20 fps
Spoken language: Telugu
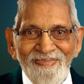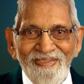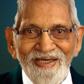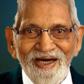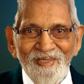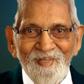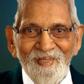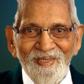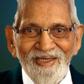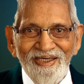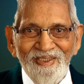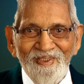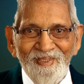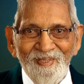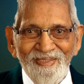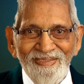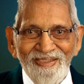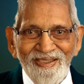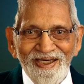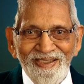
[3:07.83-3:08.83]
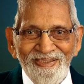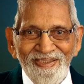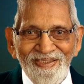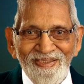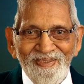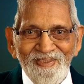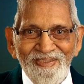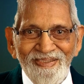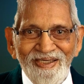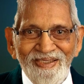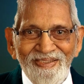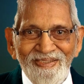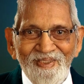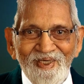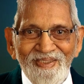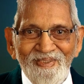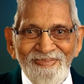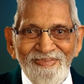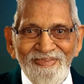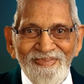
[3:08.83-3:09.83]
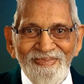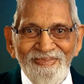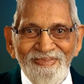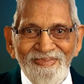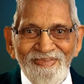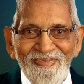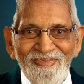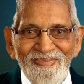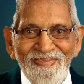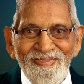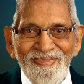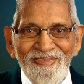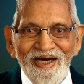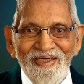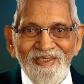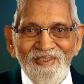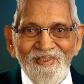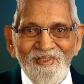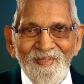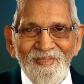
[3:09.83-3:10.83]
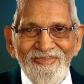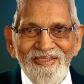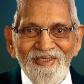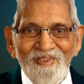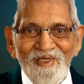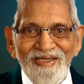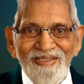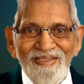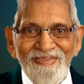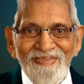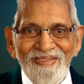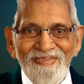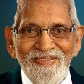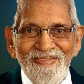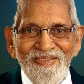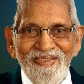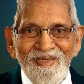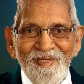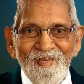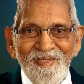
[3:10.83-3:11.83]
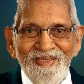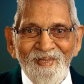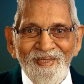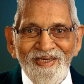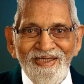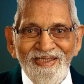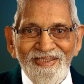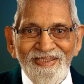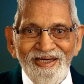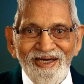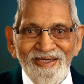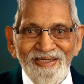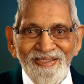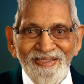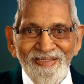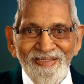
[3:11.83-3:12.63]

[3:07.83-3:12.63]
గాని యేసు ప్రభువు గెలిచాడు యేసు విజయం మన విజయమే